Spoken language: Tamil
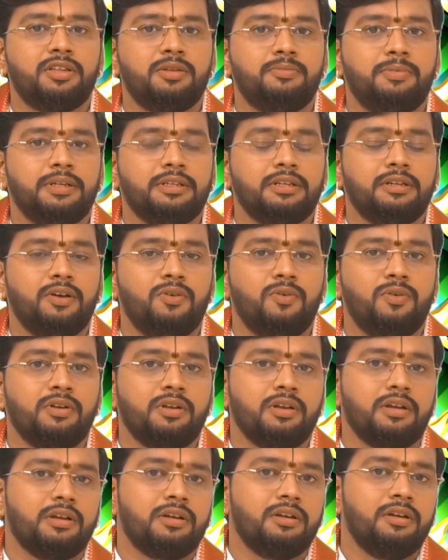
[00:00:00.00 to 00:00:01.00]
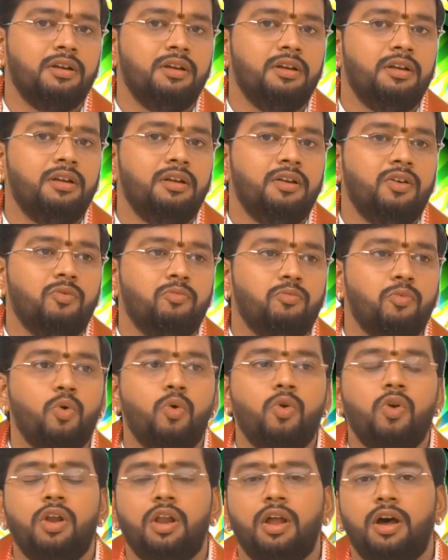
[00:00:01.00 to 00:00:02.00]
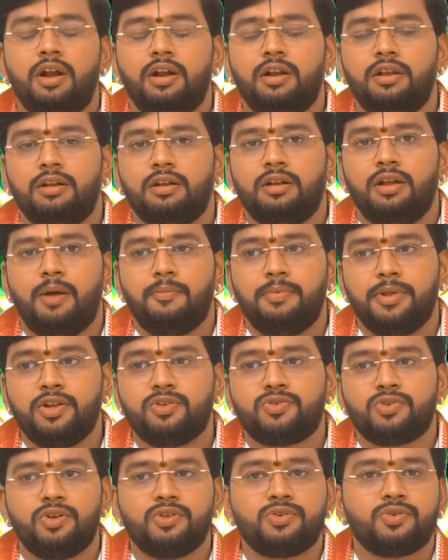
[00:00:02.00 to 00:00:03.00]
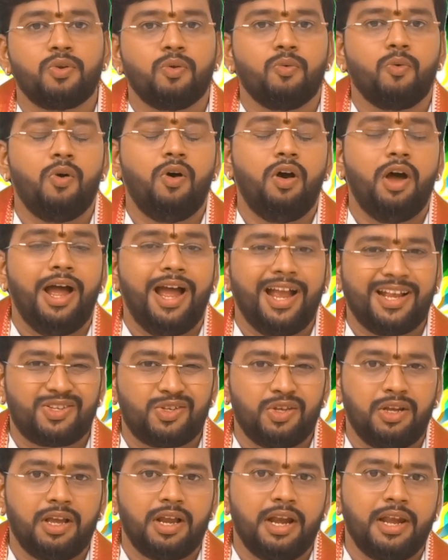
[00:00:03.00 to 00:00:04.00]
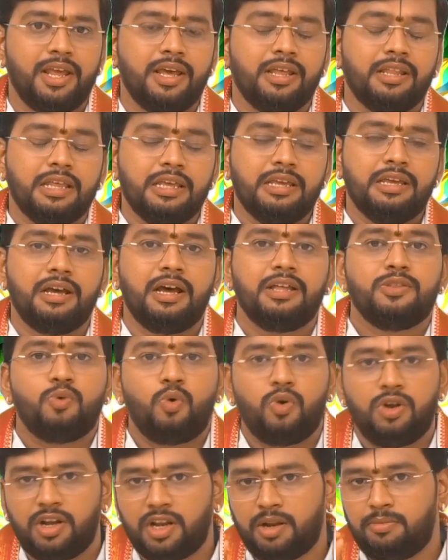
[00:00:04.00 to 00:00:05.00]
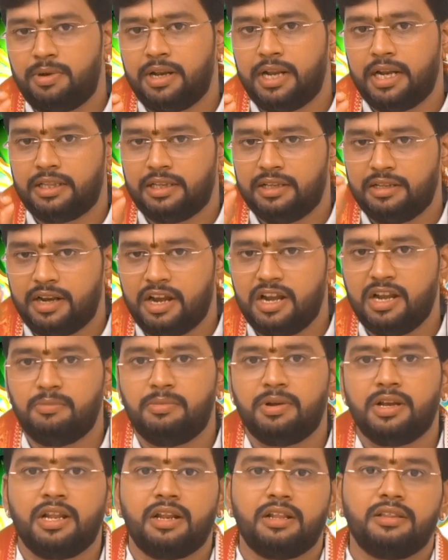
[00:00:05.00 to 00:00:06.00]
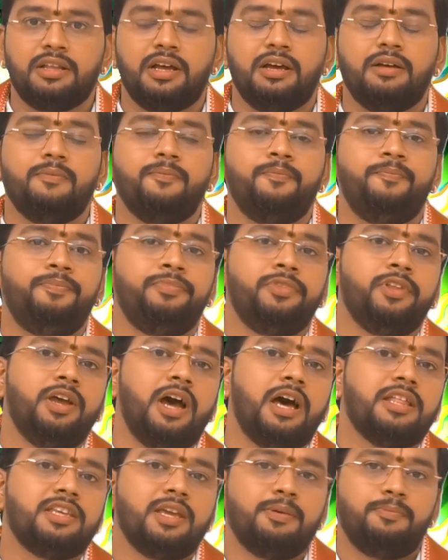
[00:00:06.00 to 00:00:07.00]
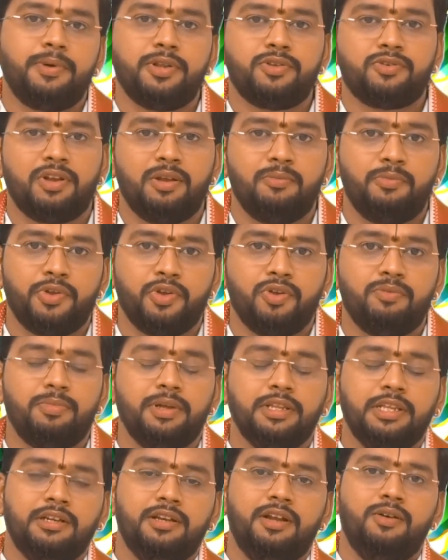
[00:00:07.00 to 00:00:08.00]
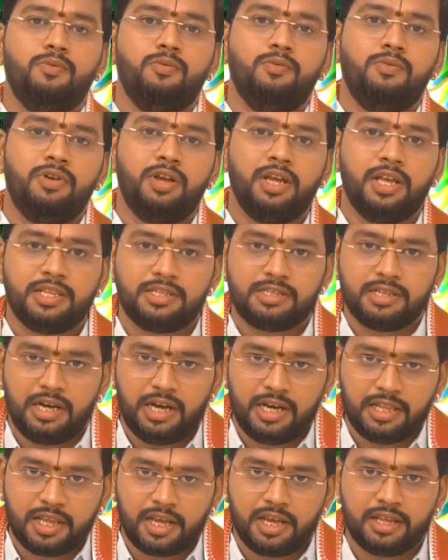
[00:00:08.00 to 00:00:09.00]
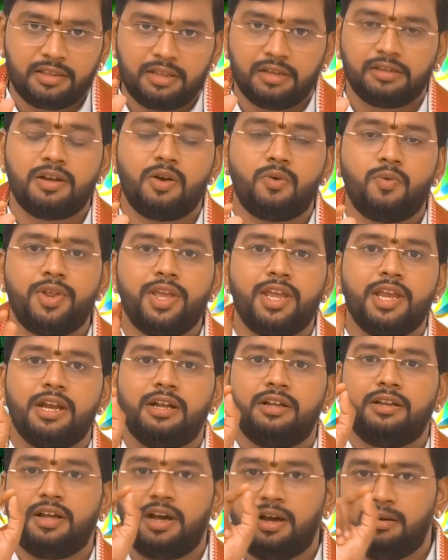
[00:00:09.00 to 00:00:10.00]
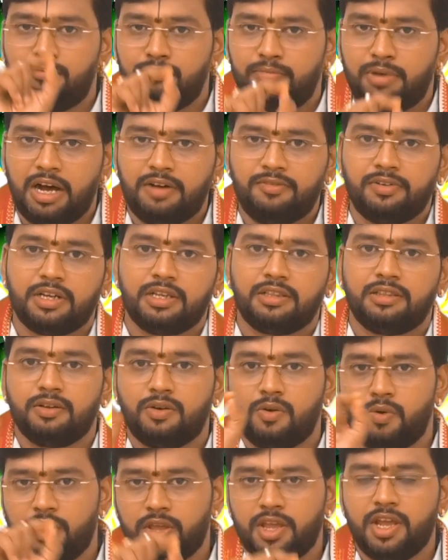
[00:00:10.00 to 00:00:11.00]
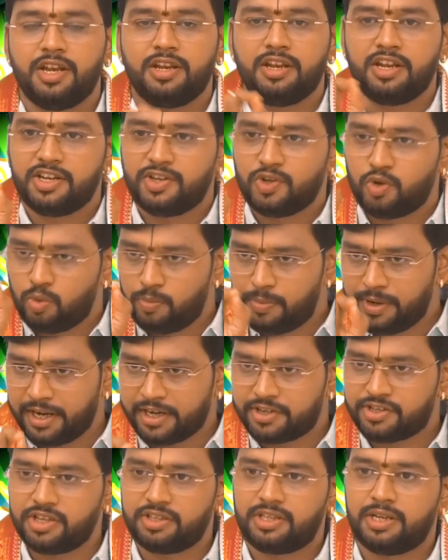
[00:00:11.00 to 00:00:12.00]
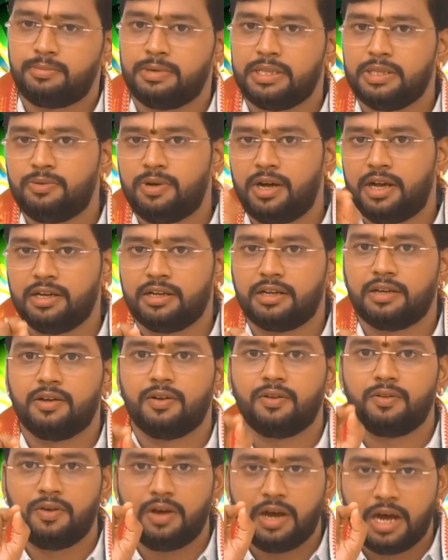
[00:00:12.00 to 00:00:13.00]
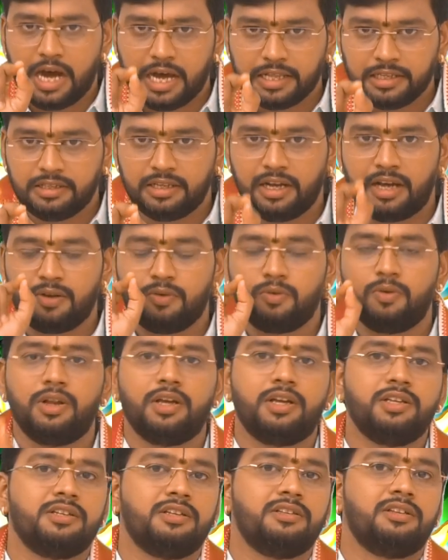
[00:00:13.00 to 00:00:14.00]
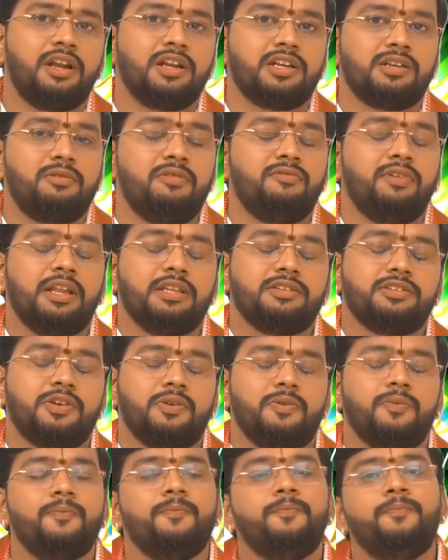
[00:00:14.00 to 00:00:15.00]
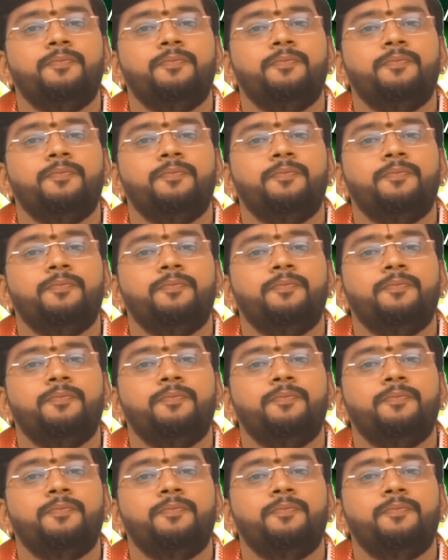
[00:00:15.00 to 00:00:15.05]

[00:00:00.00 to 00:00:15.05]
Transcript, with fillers: எடுத்து பார்த்தோன்னா ஒரு மூணு நாள் அப்படின்னு சொல்லி சொல்லுவோம் ஆக்சுவலாக கிடையாது அது ஒன்றரை மணி நேரத்துலேருந்து ரெண்டு மணி நேரம் தான் அது எப்படி சொல்ல முடியும்னு பார்த்தீங்கன்னா உங்கள் ஜாதகத்தில் இருக்கக்கூடிய எட்டாம் பாவகத்துக்குடைய நின்ற உபநட்சத்திரம் எதுவாக இருக்கிறதோ அதுதான் உங்களுக்கு சந்திராஷ்டமம் வேலை செய்யும்